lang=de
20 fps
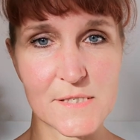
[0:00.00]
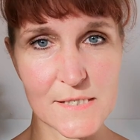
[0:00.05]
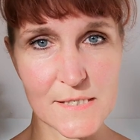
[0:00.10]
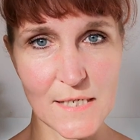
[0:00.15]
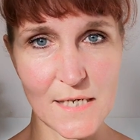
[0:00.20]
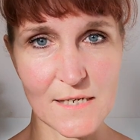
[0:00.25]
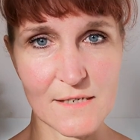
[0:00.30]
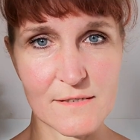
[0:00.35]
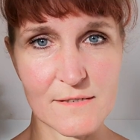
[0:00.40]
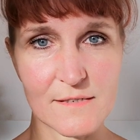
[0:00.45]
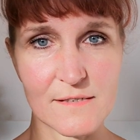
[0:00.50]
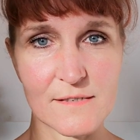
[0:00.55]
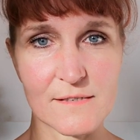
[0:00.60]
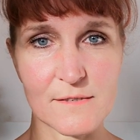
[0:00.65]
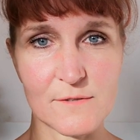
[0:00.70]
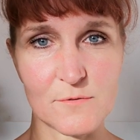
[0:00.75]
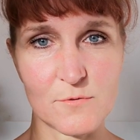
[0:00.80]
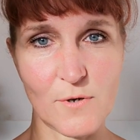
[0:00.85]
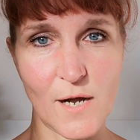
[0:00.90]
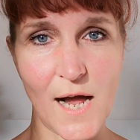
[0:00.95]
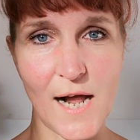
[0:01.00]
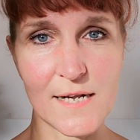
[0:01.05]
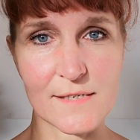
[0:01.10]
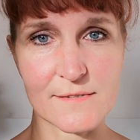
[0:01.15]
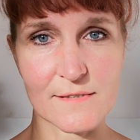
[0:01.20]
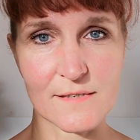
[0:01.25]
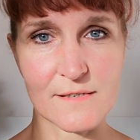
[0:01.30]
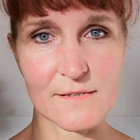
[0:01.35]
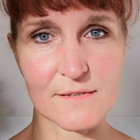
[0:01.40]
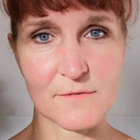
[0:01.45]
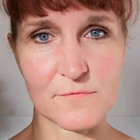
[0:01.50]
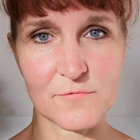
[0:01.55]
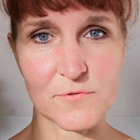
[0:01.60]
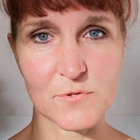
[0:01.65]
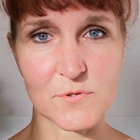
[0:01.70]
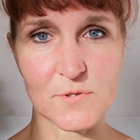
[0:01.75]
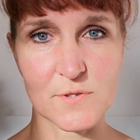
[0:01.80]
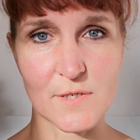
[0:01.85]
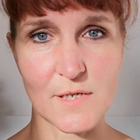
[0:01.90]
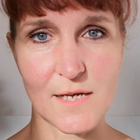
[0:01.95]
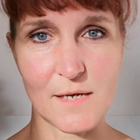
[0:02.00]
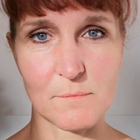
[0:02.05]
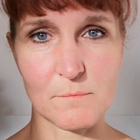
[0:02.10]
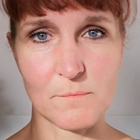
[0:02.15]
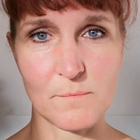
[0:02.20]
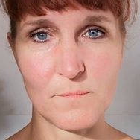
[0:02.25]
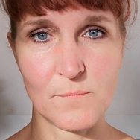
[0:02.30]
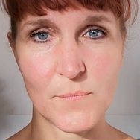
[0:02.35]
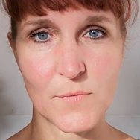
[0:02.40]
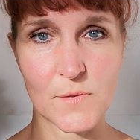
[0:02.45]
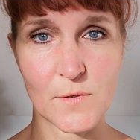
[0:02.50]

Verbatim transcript: Tier ihre Dualseele gefunden haben.